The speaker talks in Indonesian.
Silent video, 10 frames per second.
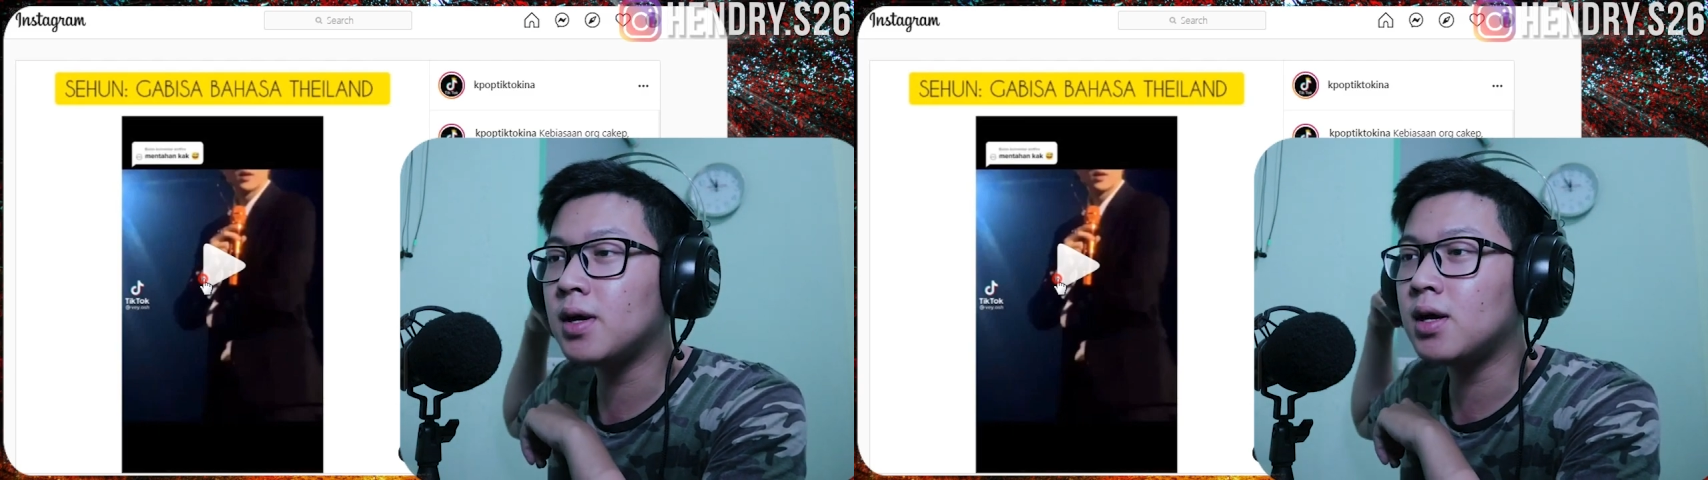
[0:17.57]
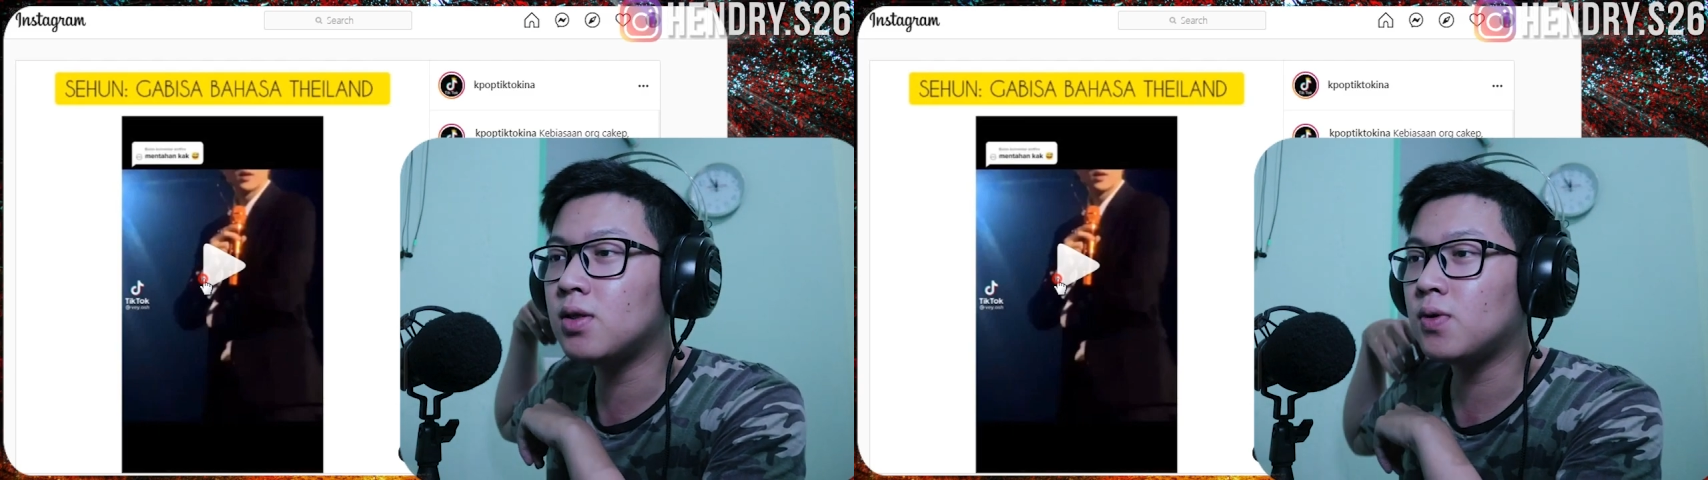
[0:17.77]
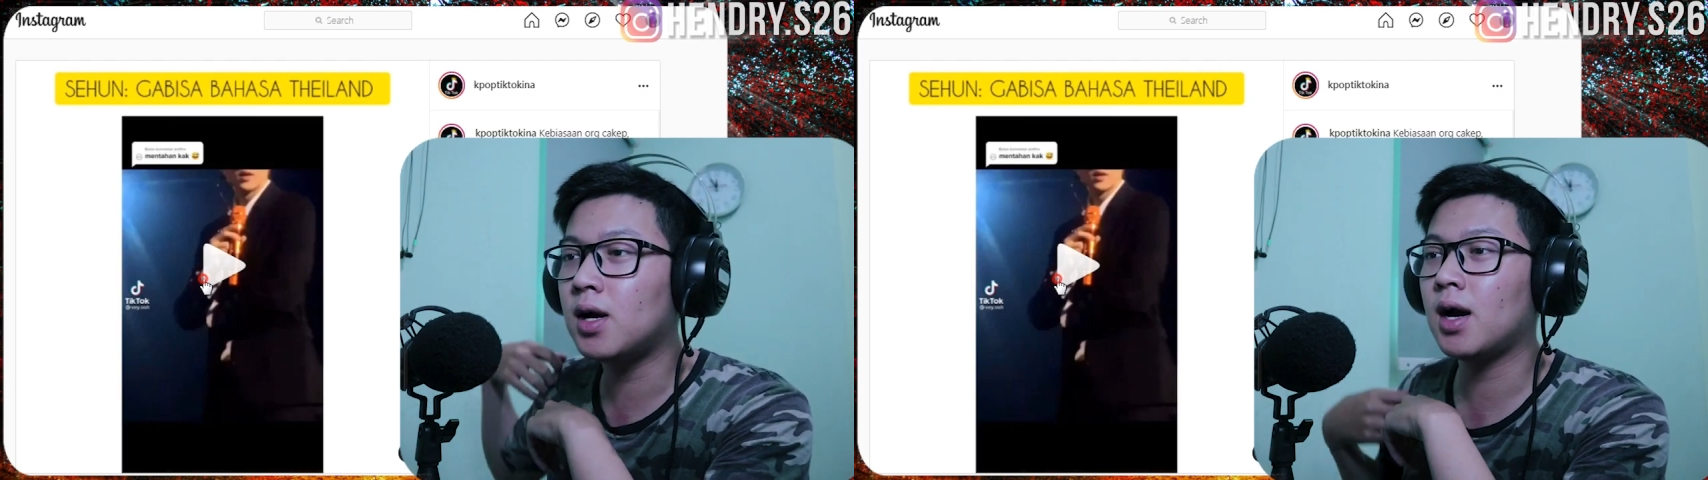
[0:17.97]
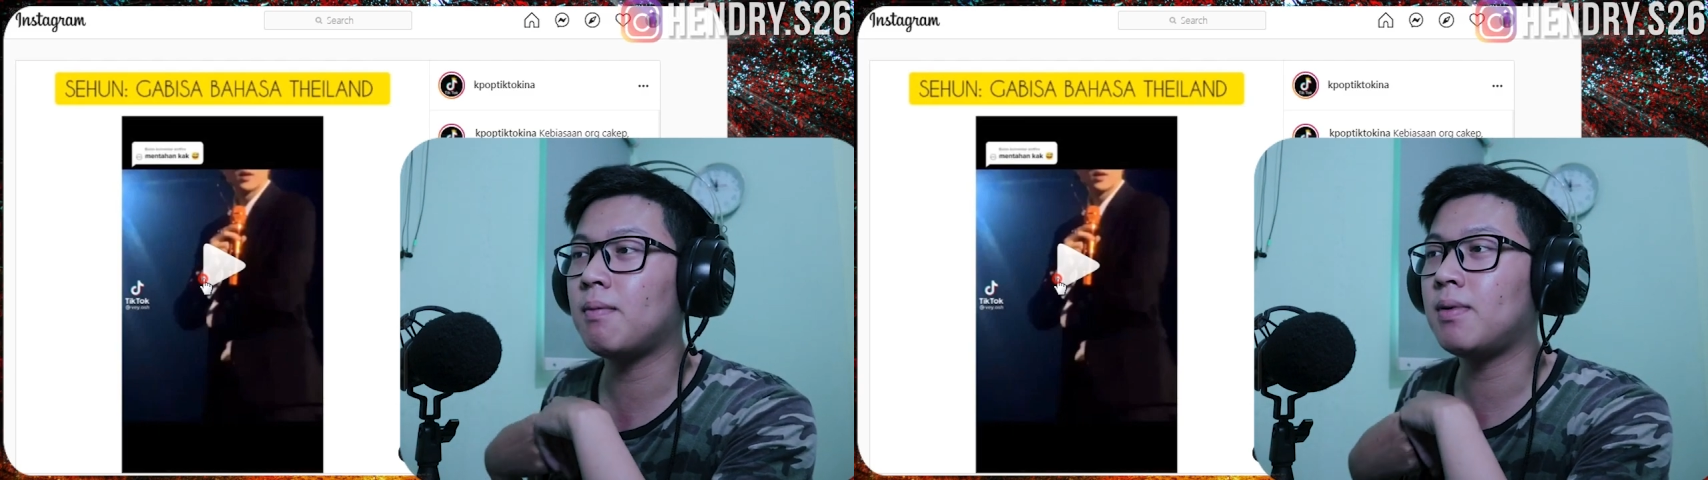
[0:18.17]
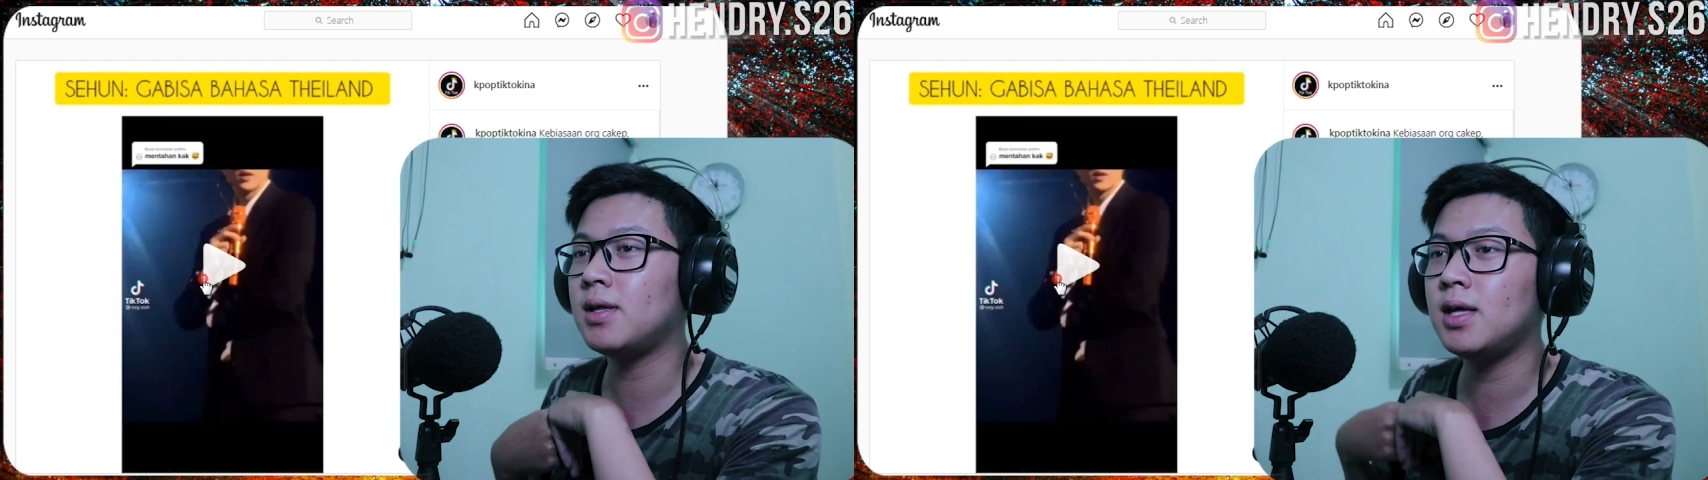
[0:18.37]
gitu
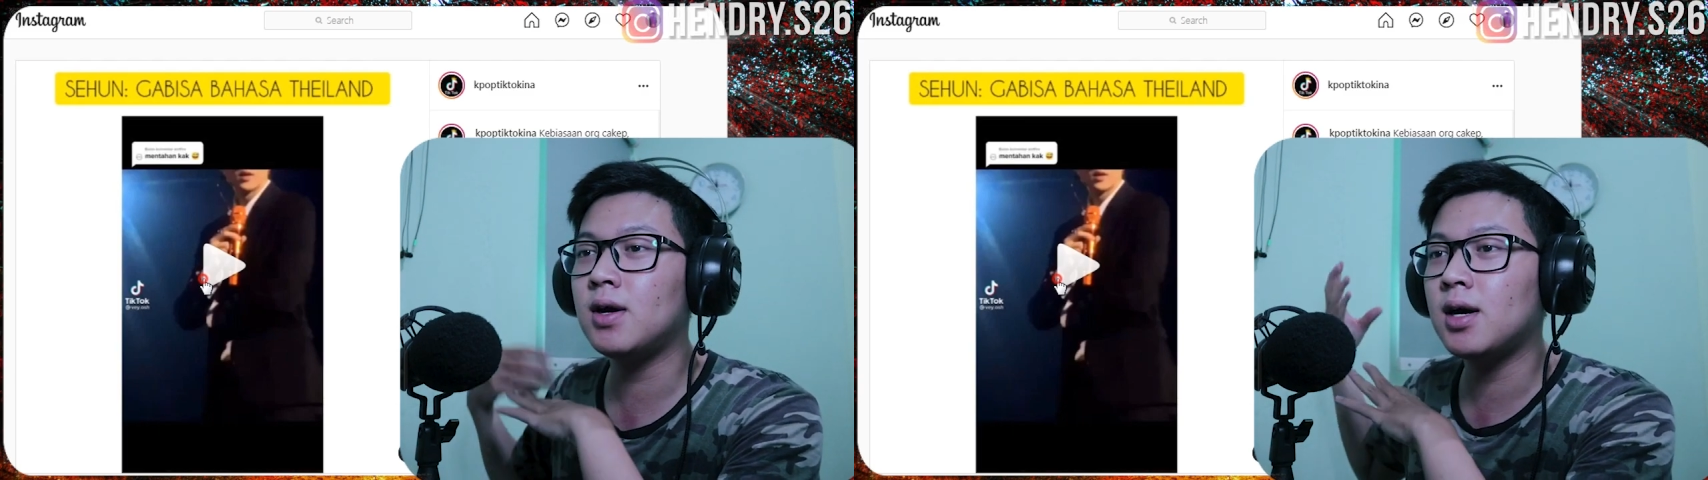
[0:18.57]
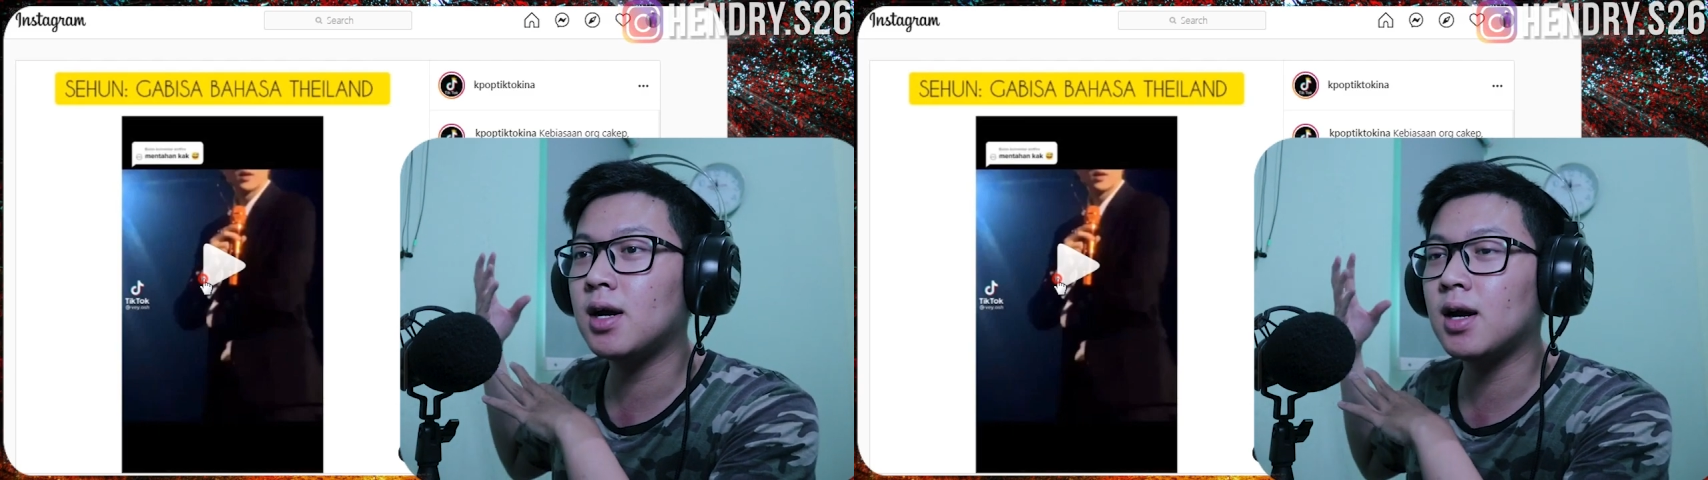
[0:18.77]
anggap aja